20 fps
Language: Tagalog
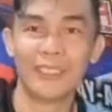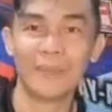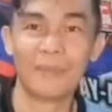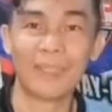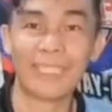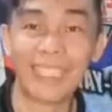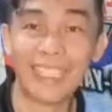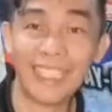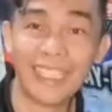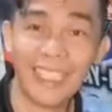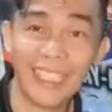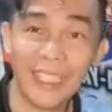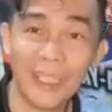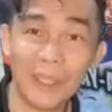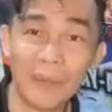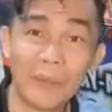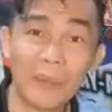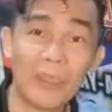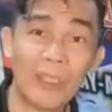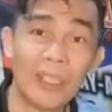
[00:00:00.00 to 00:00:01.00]
madalian
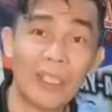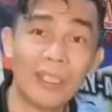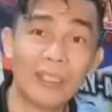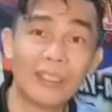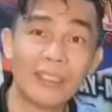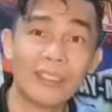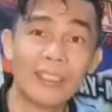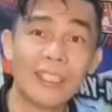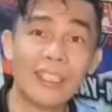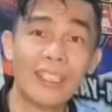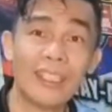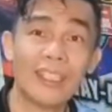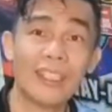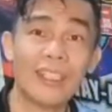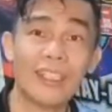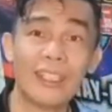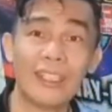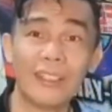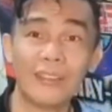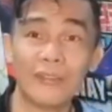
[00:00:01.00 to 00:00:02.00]
lang po ang ating
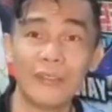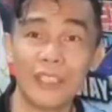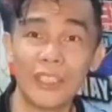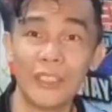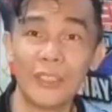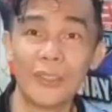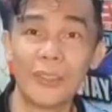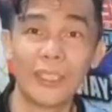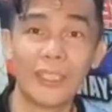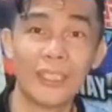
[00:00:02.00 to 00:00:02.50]
uh, video,